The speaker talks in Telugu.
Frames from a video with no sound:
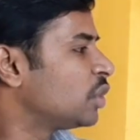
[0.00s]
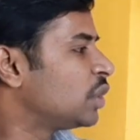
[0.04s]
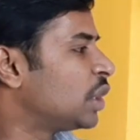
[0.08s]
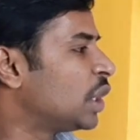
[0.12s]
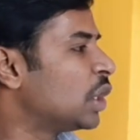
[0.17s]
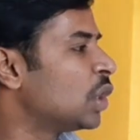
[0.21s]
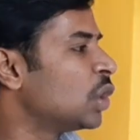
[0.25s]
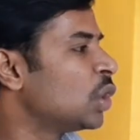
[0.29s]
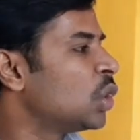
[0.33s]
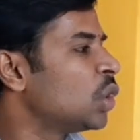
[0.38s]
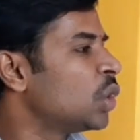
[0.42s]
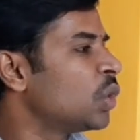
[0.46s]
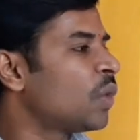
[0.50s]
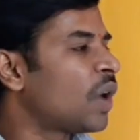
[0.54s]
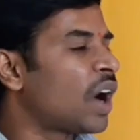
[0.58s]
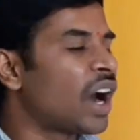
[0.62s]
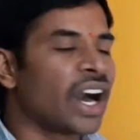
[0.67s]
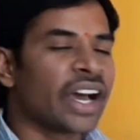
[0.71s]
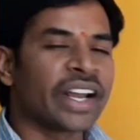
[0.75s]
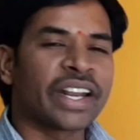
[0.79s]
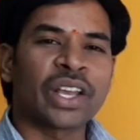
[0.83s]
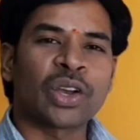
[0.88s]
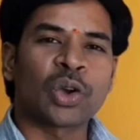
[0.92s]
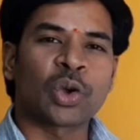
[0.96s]

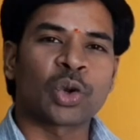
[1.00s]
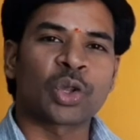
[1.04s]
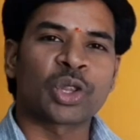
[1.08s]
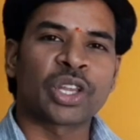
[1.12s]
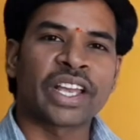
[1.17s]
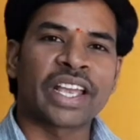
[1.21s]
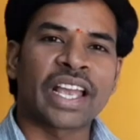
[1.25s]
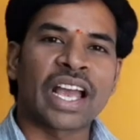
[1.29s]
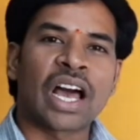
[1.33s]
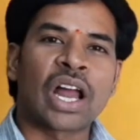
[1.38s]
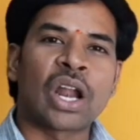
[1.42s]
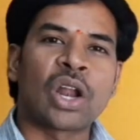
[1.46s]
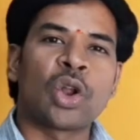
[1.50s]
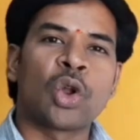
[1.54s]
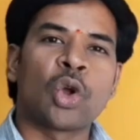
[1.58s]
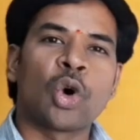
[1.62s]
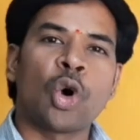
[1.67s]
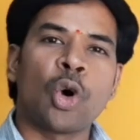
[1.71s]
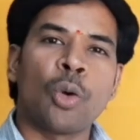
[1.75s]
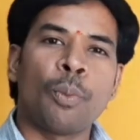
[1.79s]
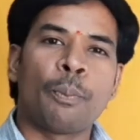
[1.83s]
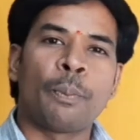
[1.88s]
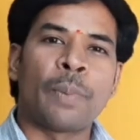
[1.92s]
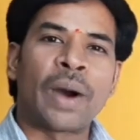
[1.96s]
తెలుగువారి
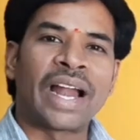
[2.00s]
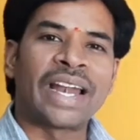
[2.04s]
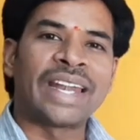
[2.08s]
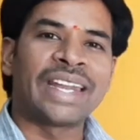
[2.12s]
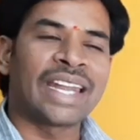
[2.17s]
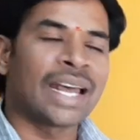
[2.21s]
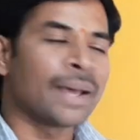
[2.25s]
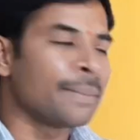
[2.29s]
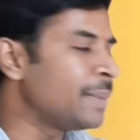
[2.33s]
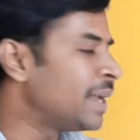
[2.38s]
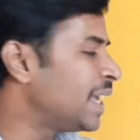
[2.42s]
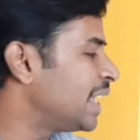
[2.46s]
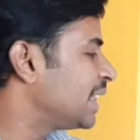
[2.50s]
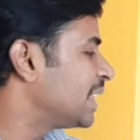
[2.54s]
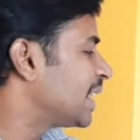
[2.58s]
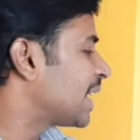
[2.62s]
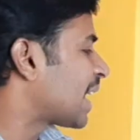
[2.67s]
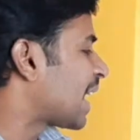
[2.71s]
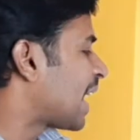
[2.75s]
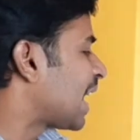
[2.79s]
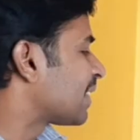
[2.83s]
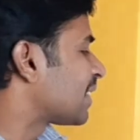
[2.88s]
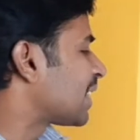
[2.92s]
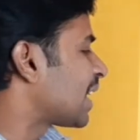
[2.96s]
హృదయాల్లో బండ మీది
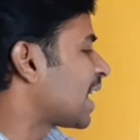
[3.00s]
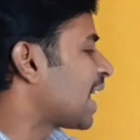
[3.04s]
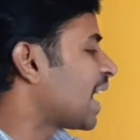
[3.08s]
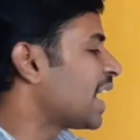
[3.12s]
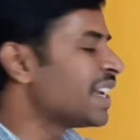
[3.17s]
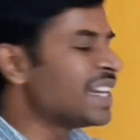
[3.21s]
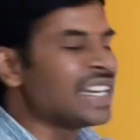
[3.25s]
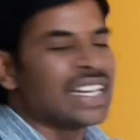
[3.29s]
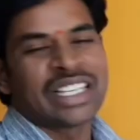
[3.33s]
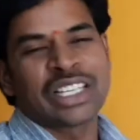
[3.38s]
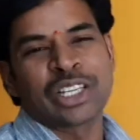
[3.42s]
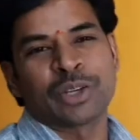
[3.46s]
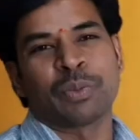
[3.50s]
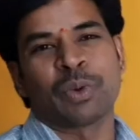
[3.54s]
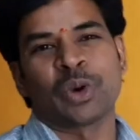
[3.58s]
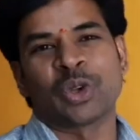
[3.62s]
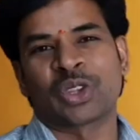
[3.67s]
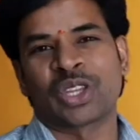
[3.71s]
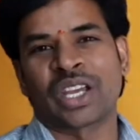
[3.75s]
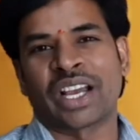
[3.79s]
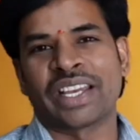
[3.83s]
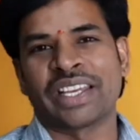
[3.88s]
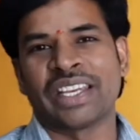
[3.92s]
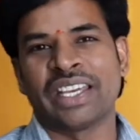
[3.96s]
రాతలా
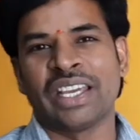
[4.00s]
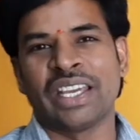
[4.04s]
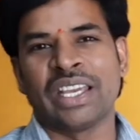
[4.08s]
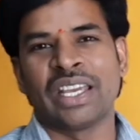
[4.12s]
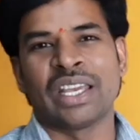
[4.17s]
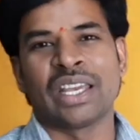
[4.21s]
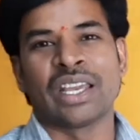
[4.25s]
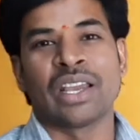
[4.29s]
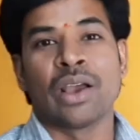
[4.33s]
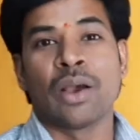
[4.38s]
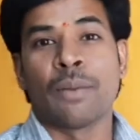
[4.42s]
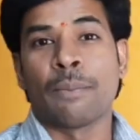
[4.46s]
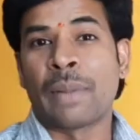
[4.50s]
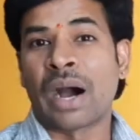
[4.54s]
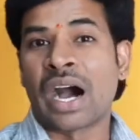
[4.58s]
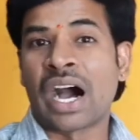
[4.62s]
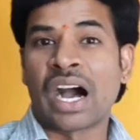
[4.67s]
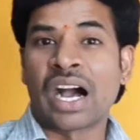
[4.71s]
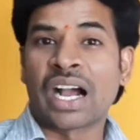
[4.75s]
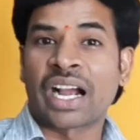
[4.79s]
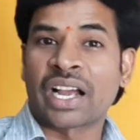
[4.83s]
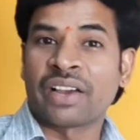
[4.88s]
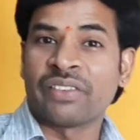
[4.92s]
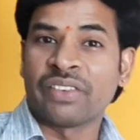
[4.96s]
నిలిచిపోతాయి
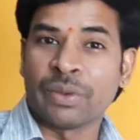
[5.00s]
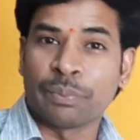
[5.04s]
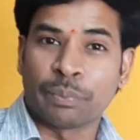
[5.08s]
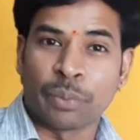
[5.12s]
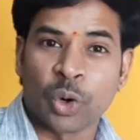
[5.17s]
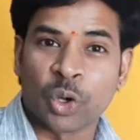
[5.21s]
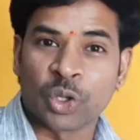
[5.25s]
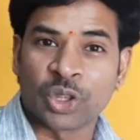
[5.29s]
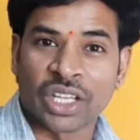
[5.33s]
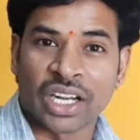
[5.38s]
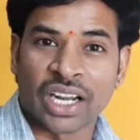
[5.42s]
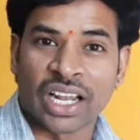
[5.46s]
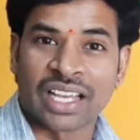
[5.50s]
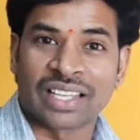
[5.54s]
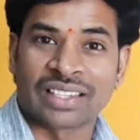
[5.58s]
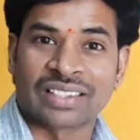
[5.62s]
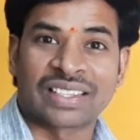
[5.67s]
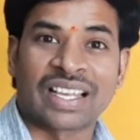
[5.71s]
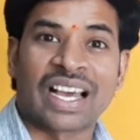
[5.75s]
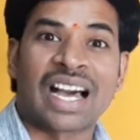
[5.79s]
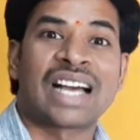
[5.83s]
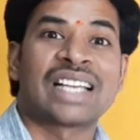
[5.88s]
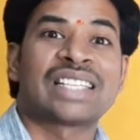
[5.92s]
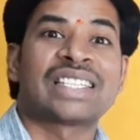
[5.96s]
మహాకవి పోతన
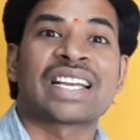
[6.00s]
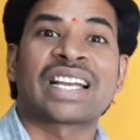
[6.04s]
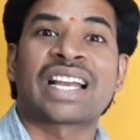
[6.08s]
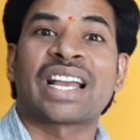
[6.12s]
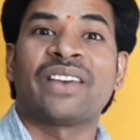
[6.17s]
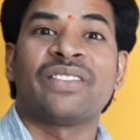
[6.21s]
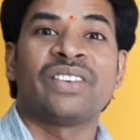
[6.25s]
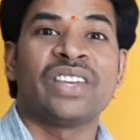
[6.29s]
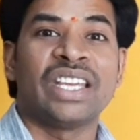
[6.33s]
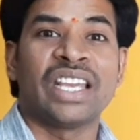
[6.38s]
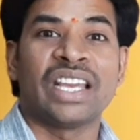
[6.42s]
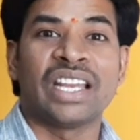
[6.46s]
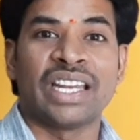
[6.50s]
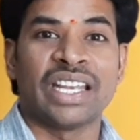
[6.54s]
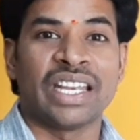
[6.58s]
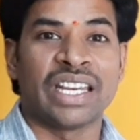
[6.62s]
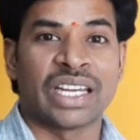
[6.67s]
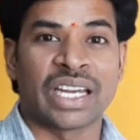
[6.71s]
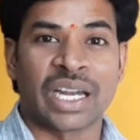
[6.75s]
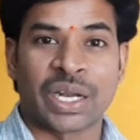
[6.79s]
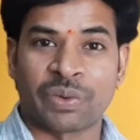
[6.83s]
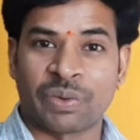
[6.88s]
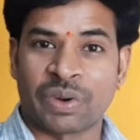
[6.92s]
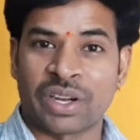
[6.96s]
సహజ కవి
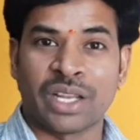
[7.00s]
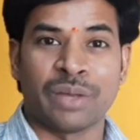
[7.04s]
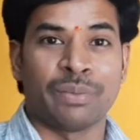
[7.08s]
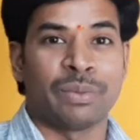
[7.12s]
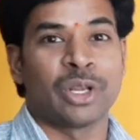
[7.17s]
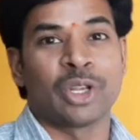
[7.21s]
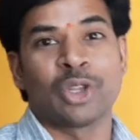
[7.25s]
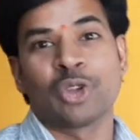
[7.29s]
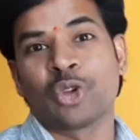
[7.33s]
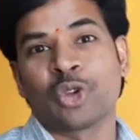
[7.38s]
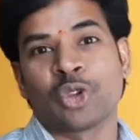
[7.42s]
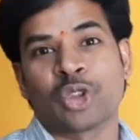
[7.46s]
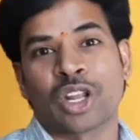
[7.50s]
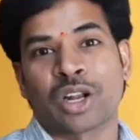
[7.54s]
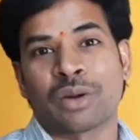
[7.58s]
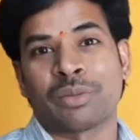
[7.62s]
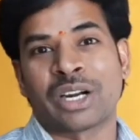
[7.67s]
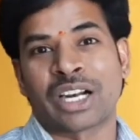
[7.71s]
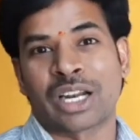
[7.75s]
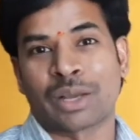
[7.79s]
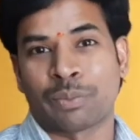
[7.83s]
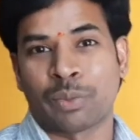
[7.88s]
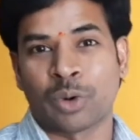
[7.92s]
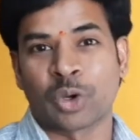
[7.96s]
అనేటటువంటి
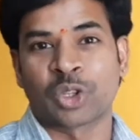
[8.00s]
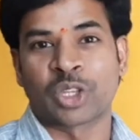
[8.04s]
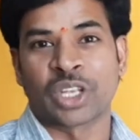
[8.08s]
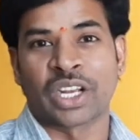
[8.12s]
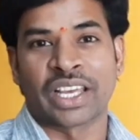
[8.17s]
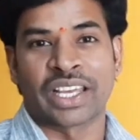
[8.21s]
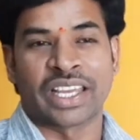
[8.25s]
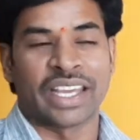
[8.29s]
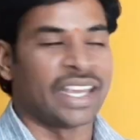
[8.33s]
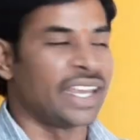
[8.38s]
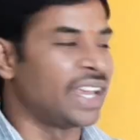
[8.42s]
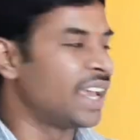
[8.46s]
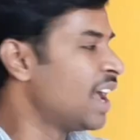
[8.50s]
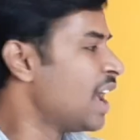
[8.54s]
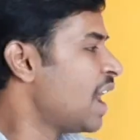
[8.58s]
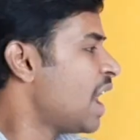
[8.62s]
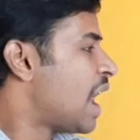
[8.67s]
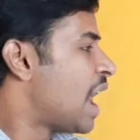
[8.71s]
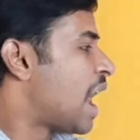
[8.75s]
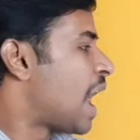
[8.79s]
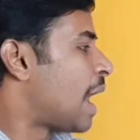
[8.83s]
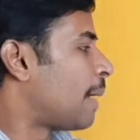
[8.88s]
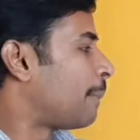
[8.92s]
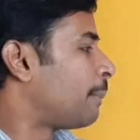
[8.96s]
బిరుదుందనమాట పోతనకి
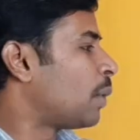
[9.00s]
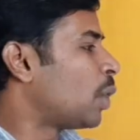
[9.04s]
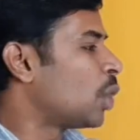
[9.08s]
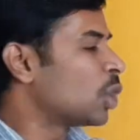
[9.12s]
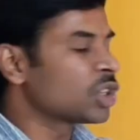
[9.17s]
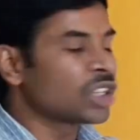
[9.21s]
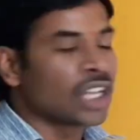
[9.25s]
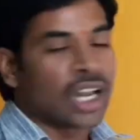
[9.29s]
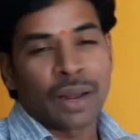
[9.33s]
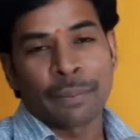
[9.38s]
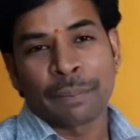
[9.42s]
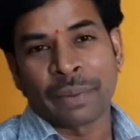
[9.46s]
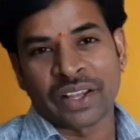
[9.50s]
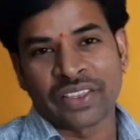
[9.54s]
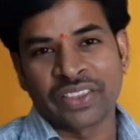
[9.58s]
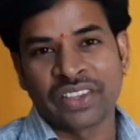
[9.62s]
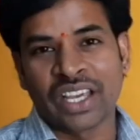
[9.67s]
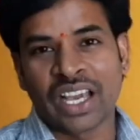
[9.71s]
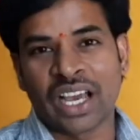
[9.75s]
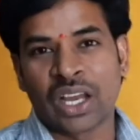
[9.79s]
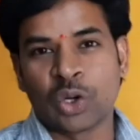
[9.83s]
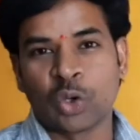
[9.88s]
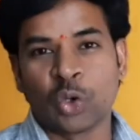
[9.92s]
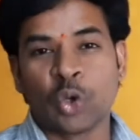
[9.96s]
ఆ పోతన
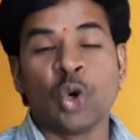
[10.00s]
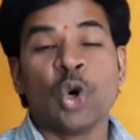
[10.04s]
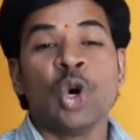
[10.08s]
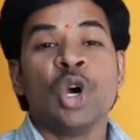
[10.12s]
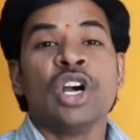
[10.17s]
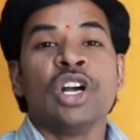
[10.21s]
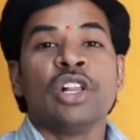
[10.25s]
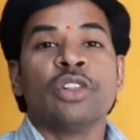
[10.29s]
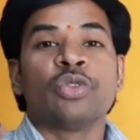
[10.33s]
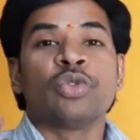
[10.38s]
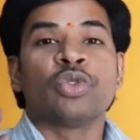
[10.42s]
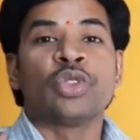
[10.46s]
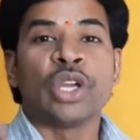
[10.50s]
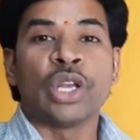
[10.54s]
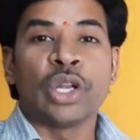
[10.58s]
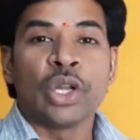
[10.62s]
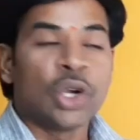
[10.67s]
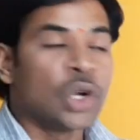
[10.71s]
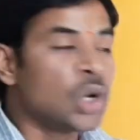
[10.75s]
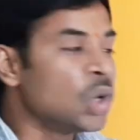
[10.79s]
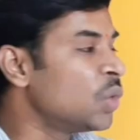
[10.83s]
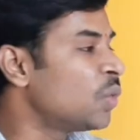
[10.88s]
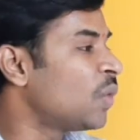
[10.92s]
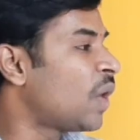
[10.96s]
పద్యాలు
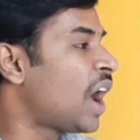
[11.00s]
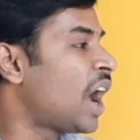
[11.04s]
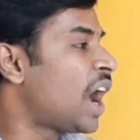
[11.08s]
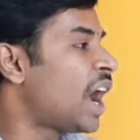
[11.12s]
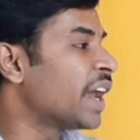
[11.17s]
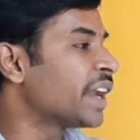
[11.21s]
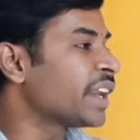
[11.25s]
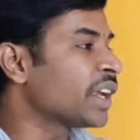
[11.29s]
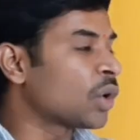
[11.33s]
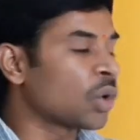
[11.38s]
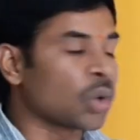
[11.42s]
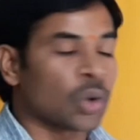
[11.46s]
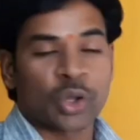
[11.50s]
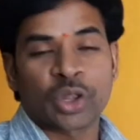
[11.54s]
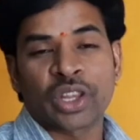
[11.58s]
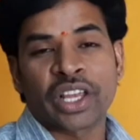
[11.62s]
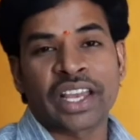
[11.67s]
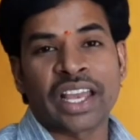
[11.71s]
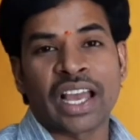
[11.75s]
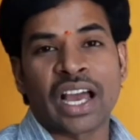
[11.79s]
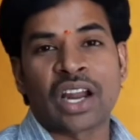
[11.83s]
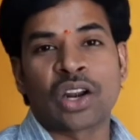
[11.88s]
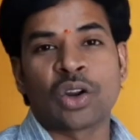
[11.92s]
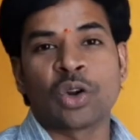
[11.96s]
తెలుగువారి
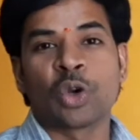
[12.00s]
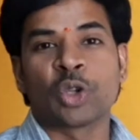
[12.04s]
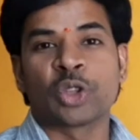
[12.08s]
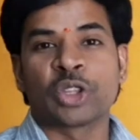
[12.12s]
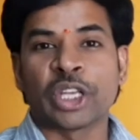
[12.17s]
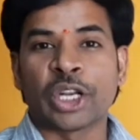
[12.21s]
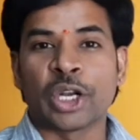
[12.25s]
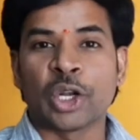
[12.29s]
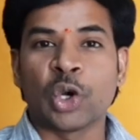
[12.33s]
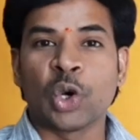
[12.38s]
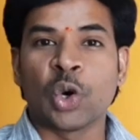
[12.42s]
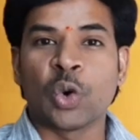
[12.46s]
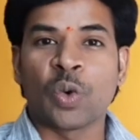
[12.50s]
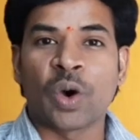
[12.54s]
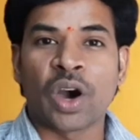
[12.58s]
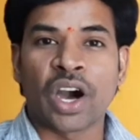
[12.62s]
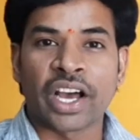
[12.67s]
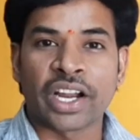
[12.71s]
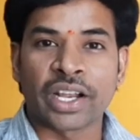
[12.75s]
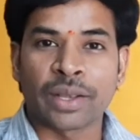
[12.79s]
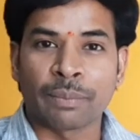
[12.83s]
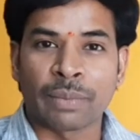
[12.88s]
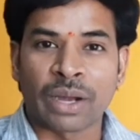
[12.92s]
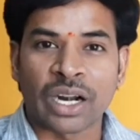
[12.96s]
హృదయాల్లో
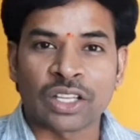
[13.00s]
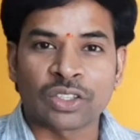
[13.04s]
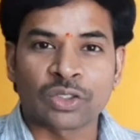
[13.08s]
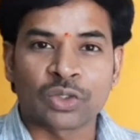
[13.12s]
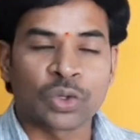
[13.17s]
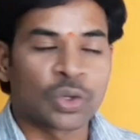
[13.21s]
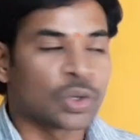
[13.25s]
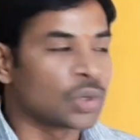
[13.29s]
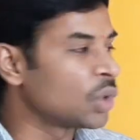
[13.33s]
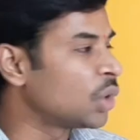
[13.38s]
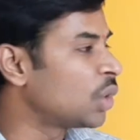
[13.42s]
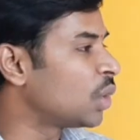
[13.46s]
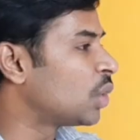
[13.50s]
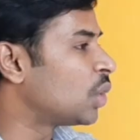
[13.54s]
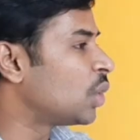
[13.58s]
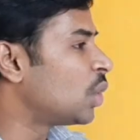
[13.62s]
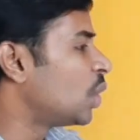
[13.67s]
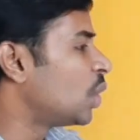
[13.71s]
తెలుగువారి మనసుల్లో